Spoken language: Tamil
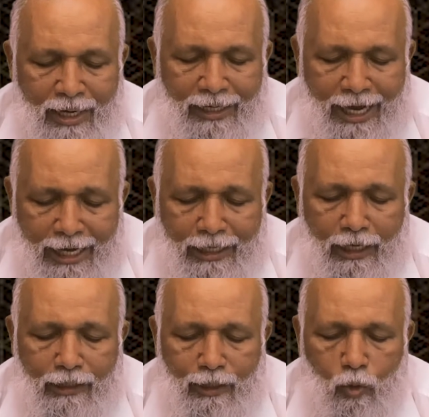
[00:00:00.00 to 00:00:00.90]

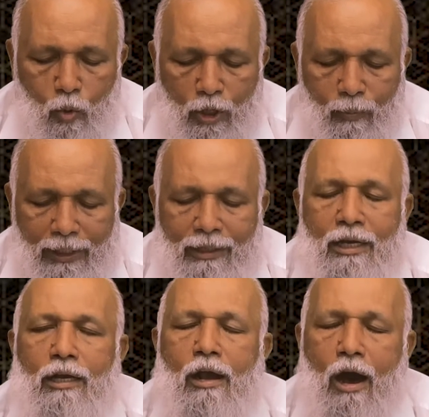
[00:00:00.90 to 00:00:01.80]
கேட்கிறதுக்கு ஒருவன்
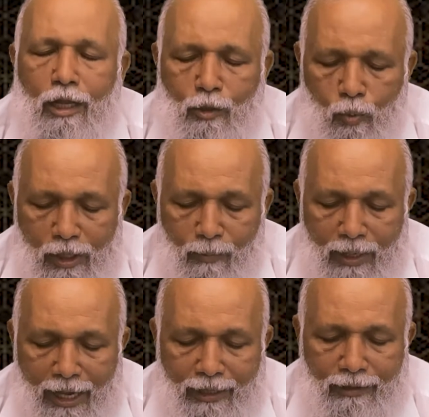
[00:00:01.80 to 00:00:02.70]
காது
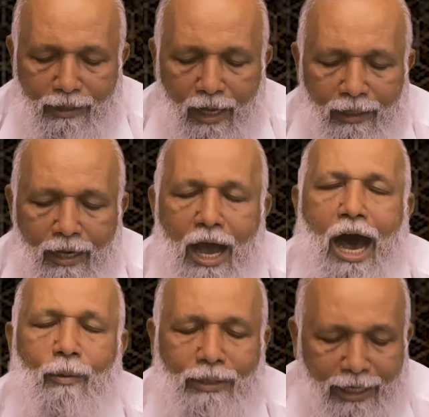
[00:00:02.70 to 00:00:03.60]
உள்ளவனாய் இருந்தால்
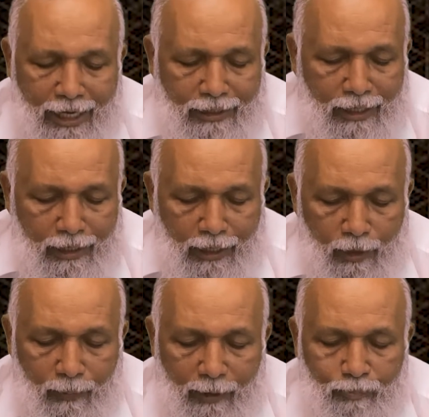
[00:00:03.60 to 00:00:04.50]
அவன் கேட்க
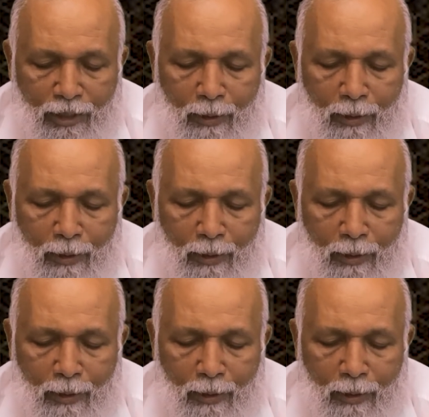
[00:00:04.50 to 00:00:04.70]
கடவன்